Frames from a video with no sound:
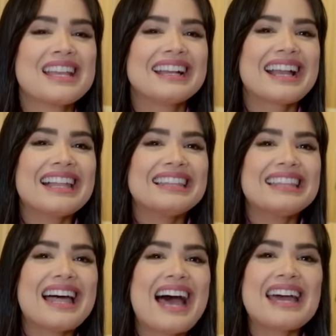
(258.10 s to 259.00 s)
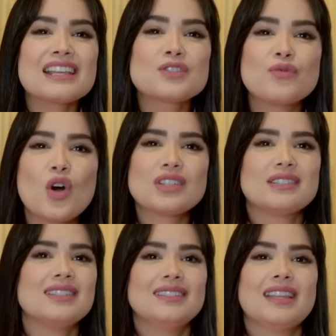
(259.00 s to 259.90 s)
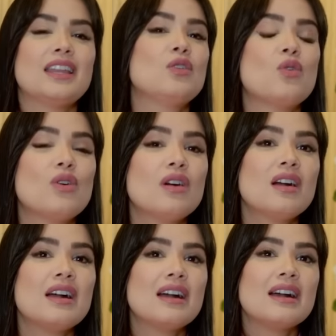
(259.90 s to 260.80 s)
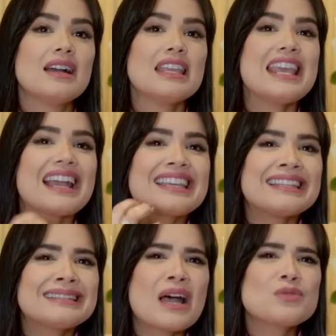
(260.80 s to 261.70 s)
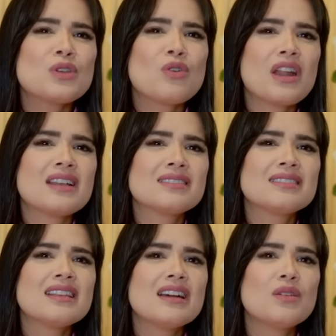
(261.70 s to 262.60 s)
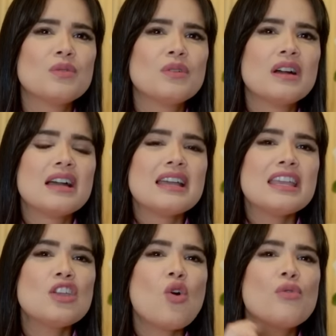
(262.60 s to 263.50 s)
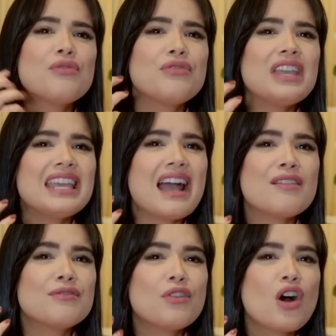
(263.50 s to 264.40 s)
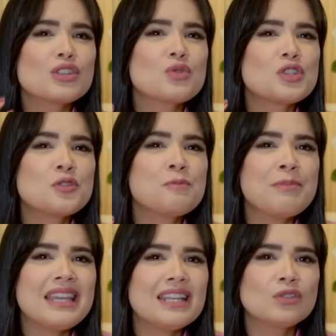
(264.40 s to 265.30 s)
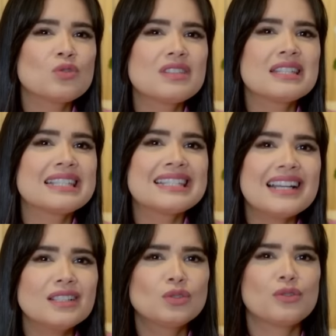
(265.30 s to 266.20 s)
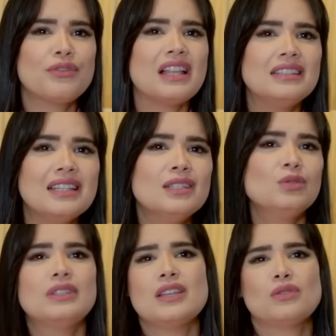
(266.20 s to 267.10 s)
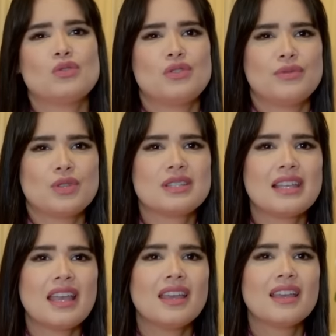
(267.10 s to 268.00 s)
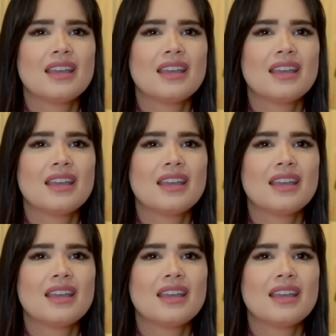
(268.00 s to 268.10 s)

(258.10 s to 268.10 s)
calar as vozes interior e aquietar o seu coração e ouvir a voz do Espírito Santo falando dentro de você.